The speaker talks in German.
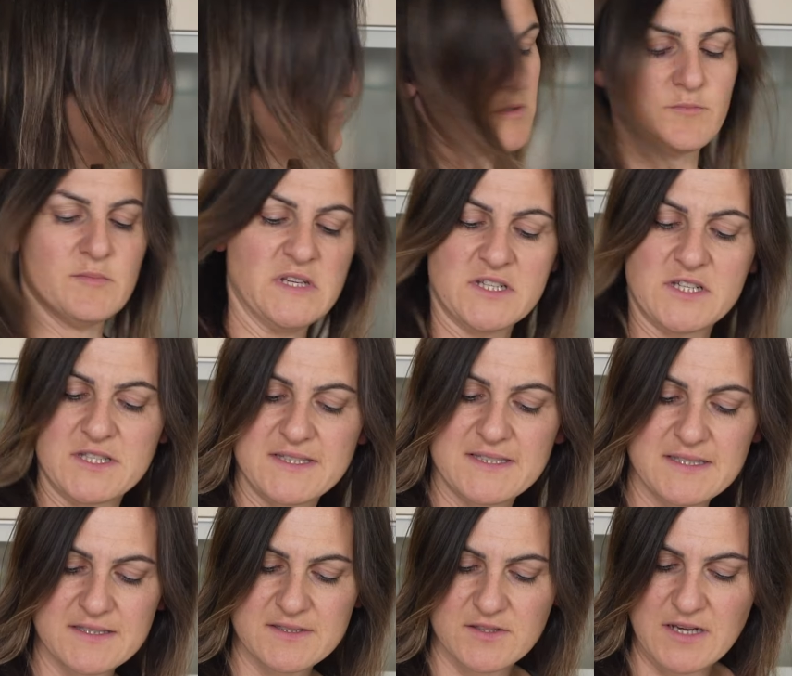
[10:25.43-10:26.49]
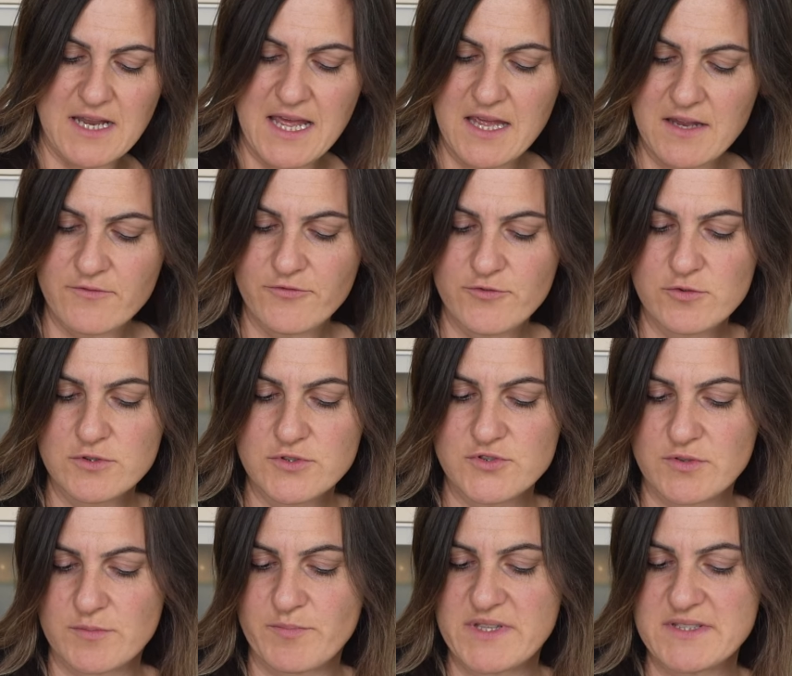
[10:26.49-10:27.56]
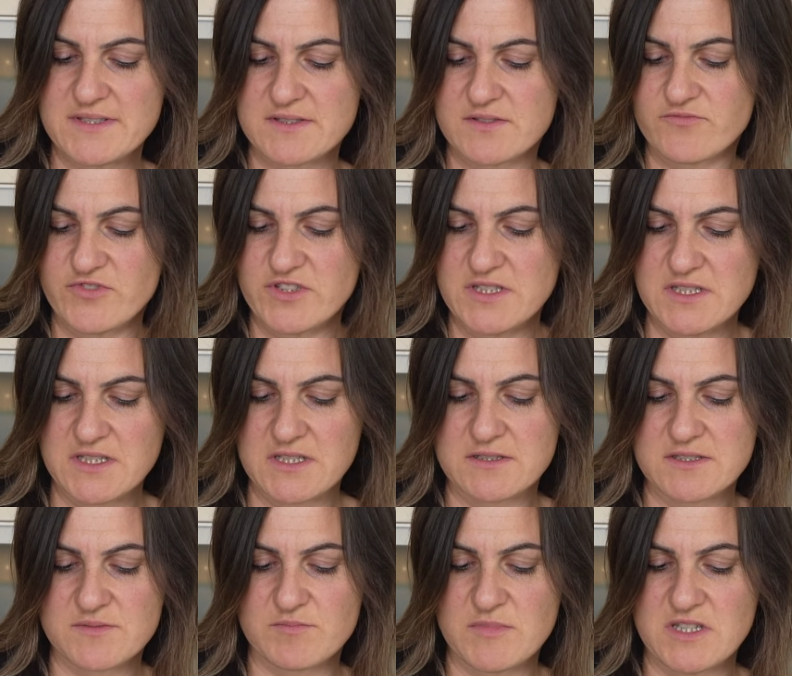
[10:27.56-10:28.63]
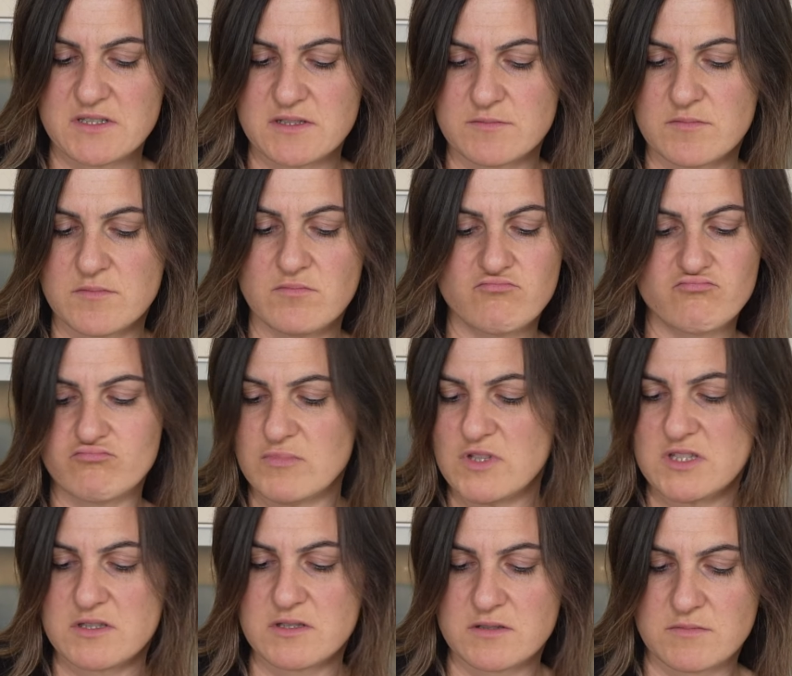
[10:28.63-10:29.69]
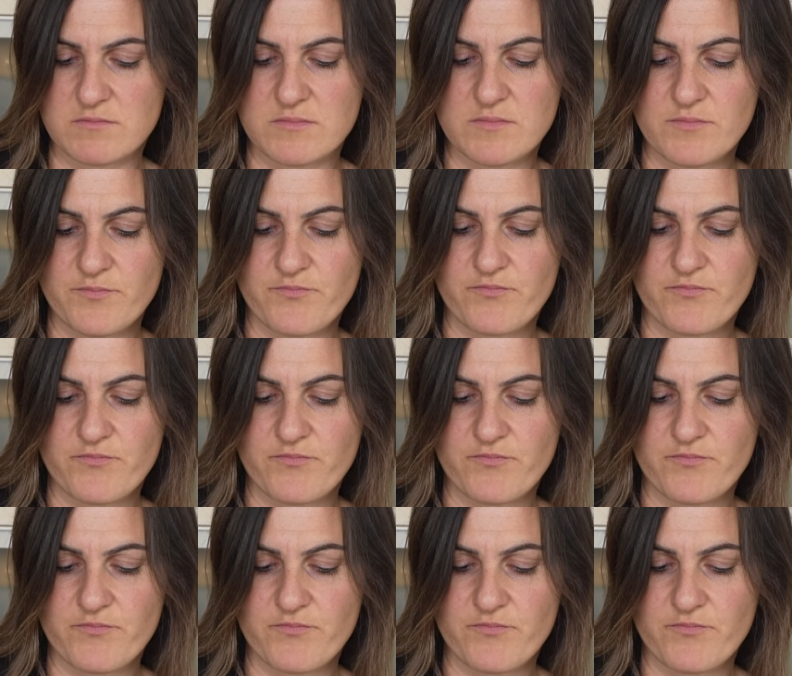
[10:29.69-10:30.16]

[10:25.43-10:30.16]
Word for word: und mischt das dann einfach so am besten wie ich jetzt mit einem ähm, mit einem ähm,